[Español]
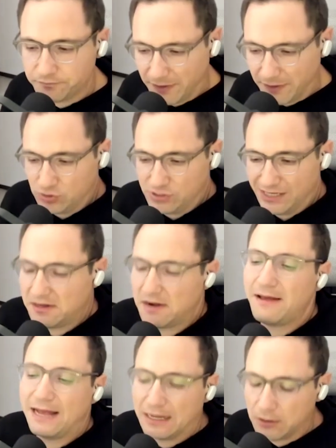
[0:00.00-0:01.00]
Pero se
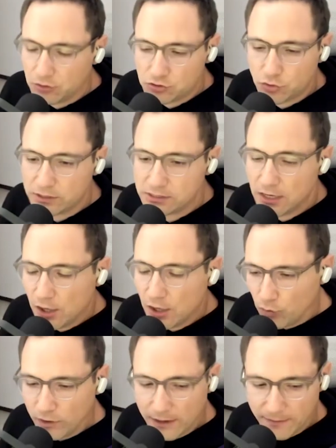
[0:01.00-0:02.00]
trabaja, no solo es
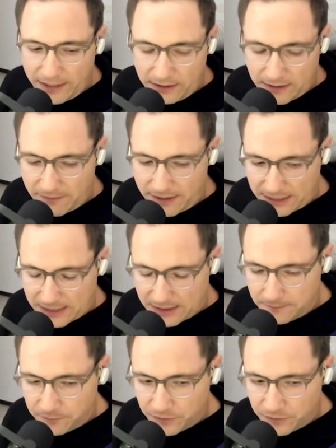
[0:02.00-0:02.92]
una varita mágica.